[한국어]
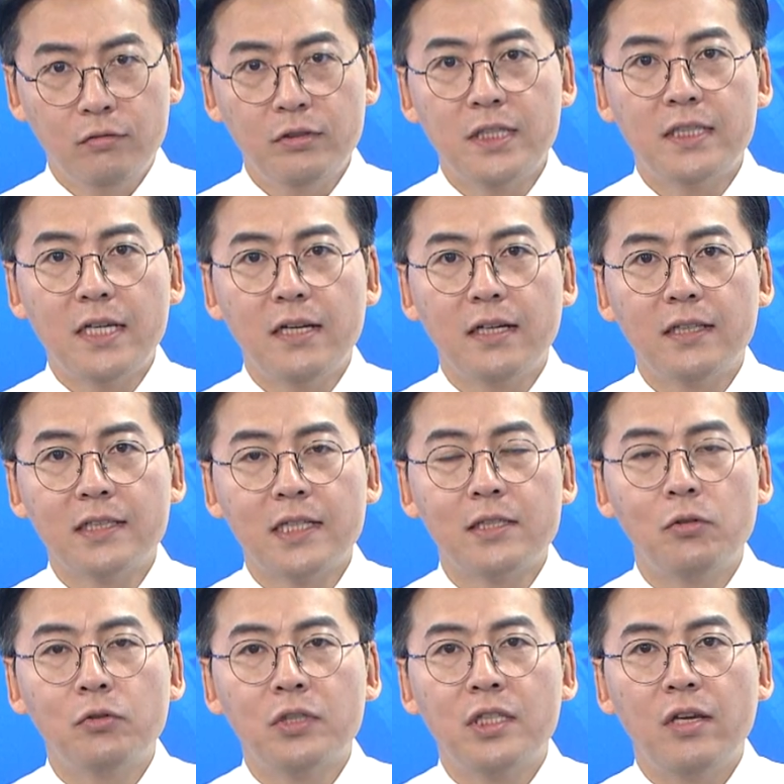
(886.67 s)
투자자에게
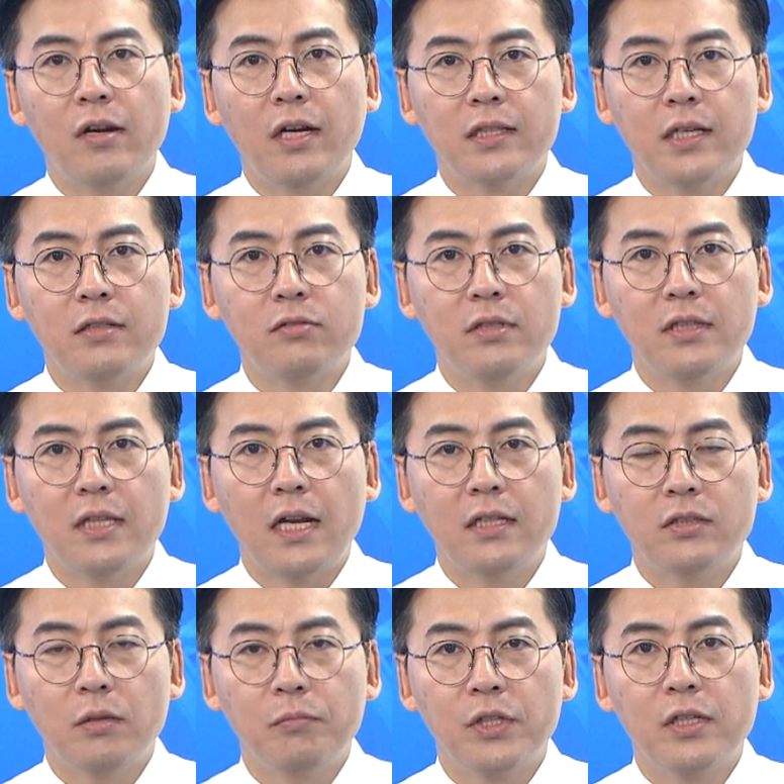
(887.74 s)
찾아온 기회가 될 수 있다는
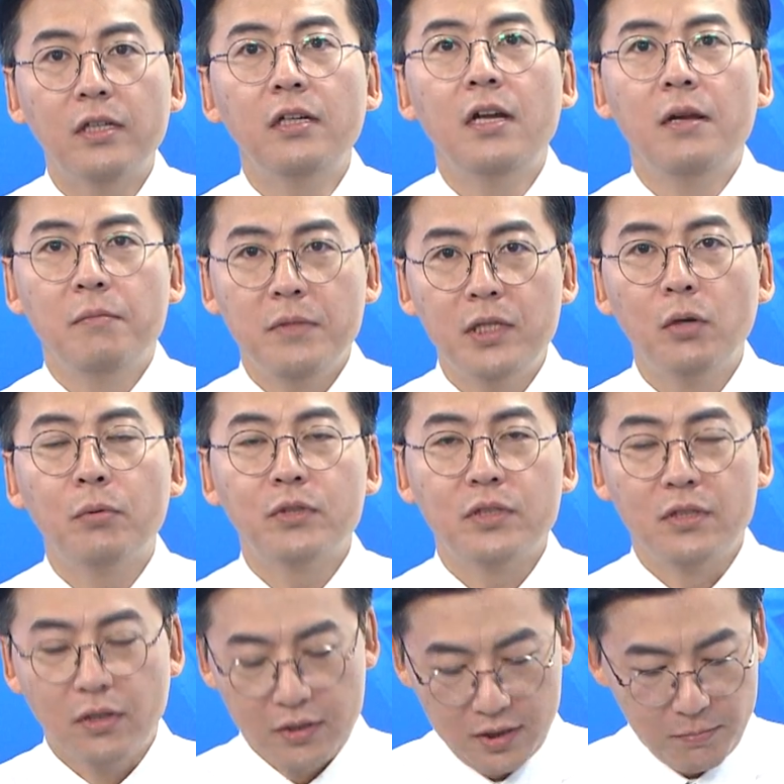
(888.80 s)
점 등을
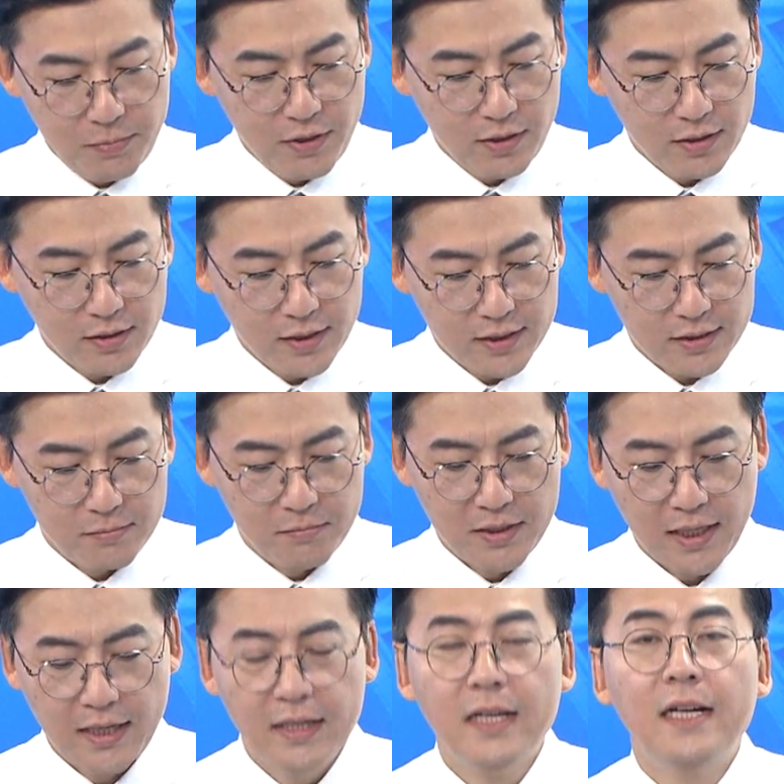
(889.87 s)
믿어보시는 것이 필요할 것 같습니다.